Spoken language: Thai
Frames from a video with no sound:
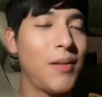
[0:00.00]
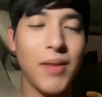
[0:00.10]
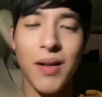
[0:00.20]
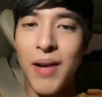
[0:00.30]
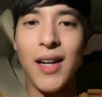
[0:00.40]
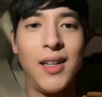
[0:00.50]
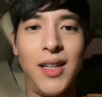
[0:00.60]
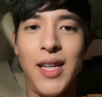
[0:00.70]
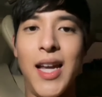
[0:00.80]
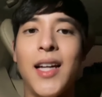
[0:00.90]
เยอะมากๆ
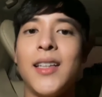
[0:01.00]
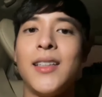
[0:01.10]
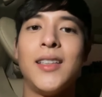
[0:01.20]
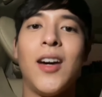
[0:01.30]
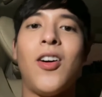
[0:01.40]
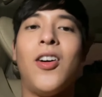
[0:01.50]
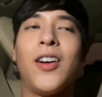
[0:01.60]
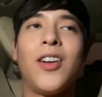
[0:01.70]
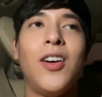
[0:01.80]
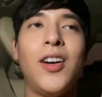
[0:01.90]
เลยแหละ ละค
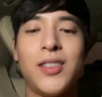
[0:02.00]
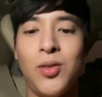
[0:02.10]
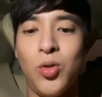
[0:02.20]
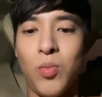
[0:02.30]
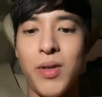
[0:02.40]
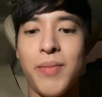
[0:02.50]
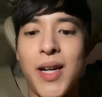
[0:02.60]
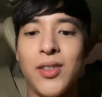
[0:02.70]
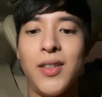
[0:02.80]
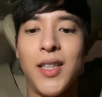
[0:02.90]
รก็สนุก
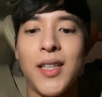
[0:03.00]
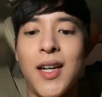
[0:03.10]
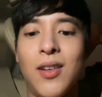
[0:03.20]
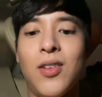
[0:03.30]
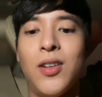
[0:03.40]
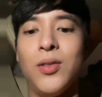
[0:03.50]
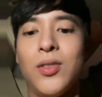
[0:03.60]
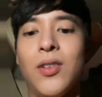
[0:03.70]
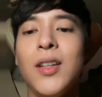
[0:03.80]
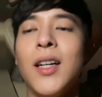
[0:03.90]
มากๆ ตอนนี้ก็ถ่ายละคร
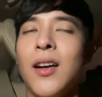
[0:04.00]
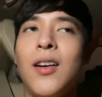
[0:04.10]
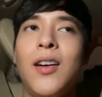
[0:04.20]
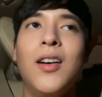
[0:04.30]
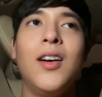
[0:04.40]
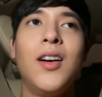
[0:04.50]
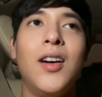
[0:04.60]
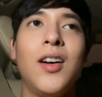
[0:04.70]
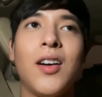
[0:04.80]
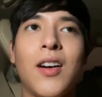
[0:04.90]
ไปสองเรื่องก็
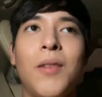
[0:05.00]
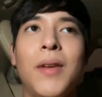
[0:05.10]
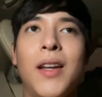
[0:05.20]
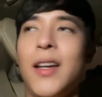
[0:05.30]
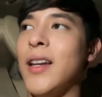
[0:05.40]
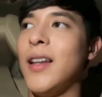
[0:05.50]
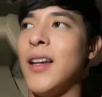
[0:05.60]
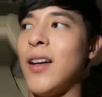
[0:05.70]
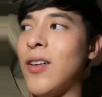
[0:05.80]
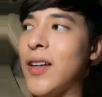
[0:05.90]
ก็เป็น
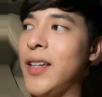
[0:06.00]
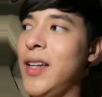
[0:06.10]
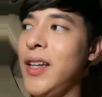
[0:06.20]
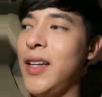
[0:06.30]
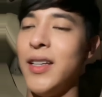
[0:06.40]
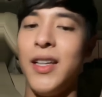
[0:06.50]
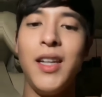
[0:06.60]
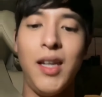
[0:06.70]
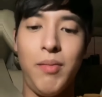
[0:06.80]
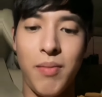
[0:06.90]
ละครที่
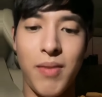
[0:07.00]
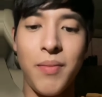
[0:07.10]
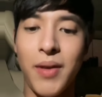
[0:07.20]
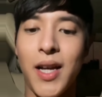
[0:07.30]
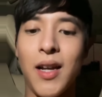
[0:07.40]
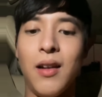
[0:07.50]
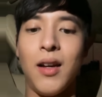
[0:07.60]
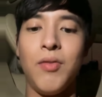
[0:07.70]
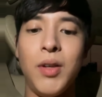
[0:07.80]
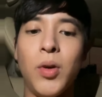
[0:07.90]
ที่ดีมากๆเหมือนกัน
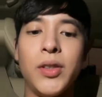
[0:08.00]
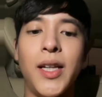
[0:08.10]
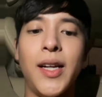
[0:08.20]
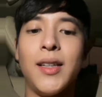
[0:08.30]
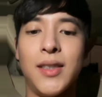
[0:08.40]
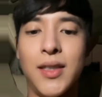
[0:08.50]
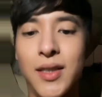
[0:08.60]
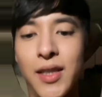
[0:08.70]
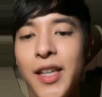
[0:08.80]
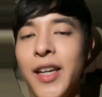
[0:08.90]
แล้วก็มี โปรเจกต์
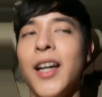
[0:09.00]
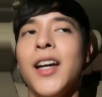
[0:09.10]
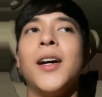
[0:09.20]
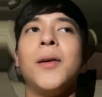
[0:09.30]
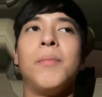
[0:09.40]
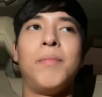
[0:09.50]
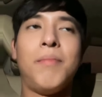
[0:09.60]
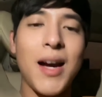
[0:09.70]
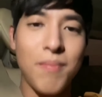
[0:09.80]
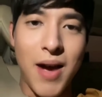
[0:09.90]
อื่น ๆ อีก
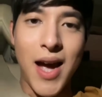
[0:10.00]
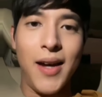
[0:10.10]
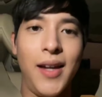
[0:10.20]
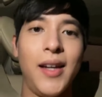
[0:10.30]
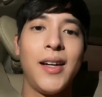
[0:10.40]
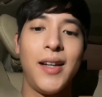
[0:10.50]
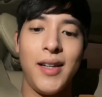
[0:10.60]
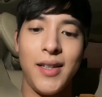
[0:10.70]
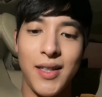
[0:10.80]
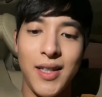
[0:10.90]
มากมาย
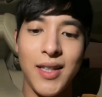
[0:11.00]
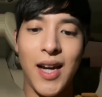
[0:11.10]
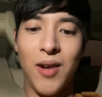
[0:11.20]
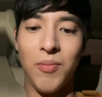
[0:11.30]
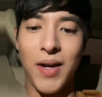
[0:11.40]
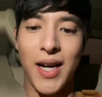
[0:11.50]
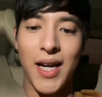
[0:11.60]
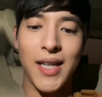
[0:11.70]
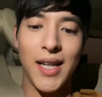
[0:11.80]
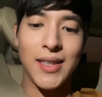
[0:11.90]
ที่จะเอามา
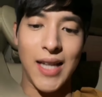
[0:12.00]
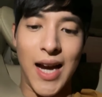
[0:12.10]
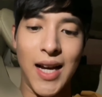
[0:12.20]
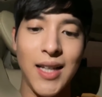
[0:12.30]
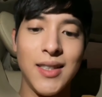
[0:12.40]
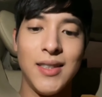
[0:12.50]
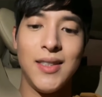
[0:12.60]
ให้นะจ๊ะ